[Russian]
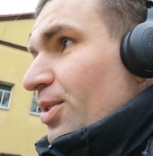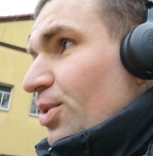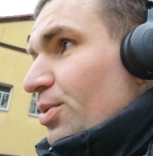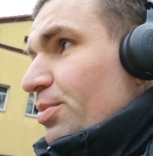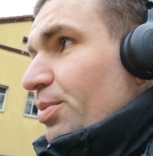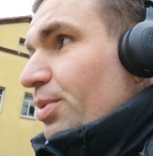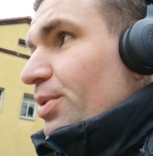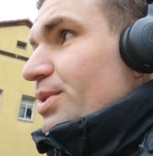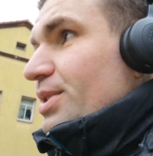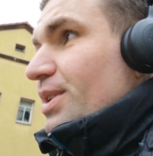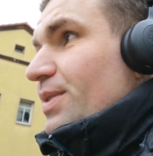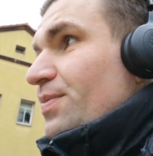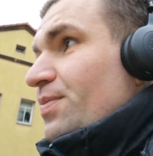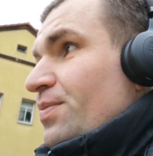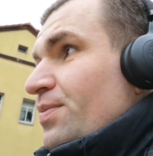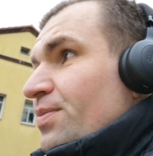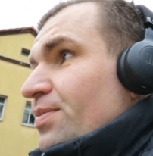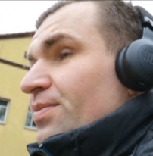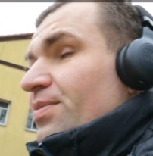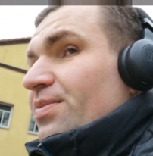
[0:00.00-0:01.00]
Вот просто
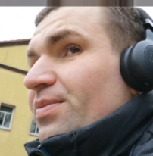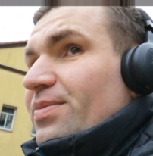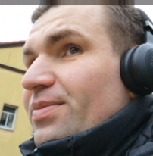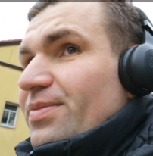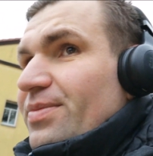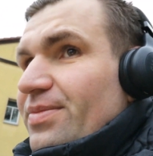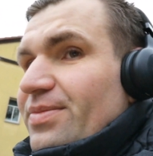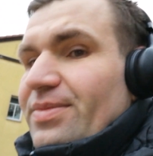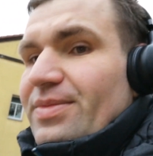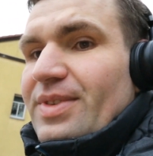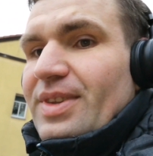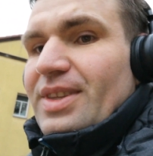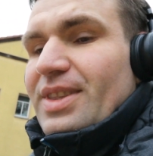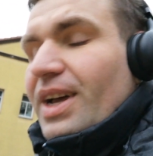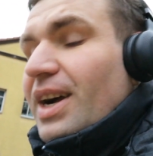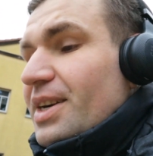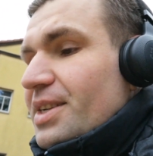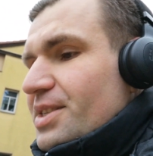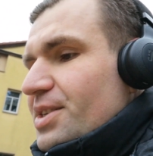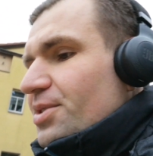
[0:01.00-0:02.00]
не
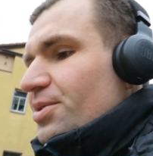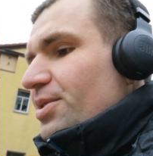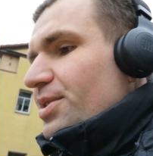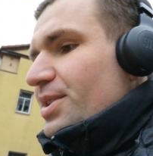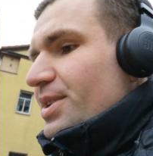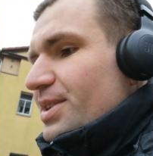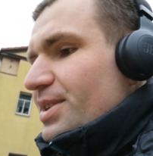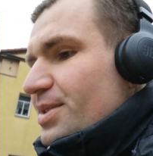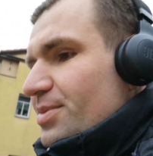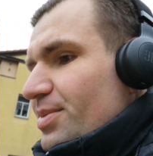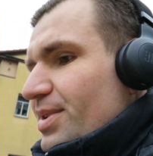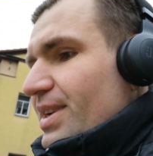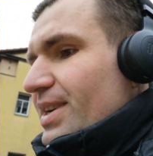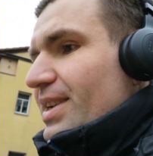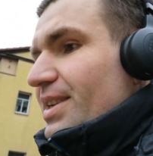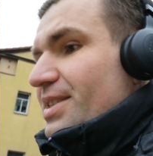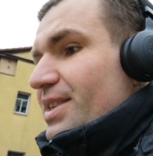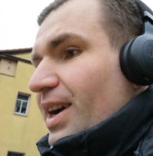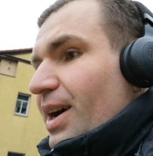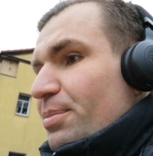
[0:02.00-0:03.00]
так тихонько
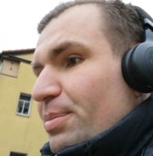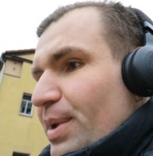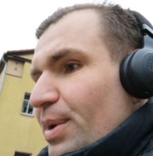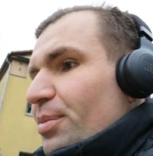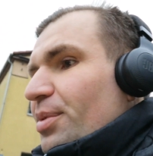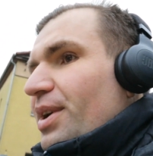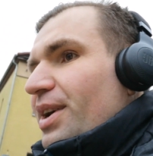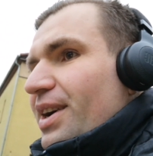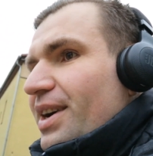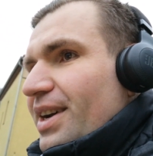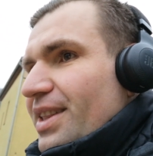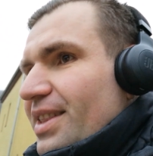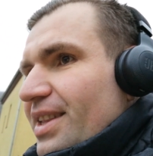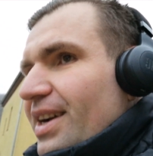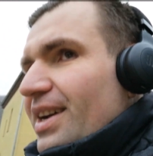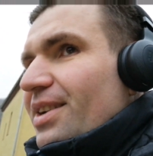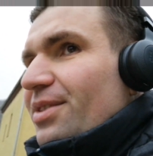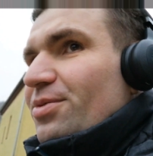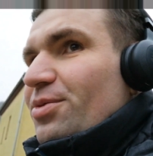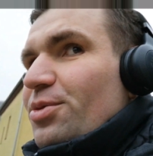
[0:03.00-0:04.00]
смеялись, а прям
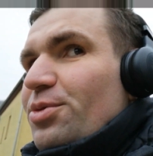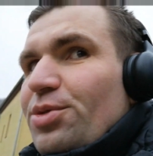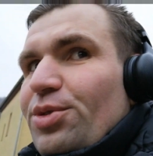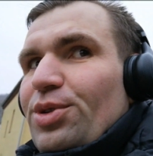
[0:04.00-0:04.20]
хохотали в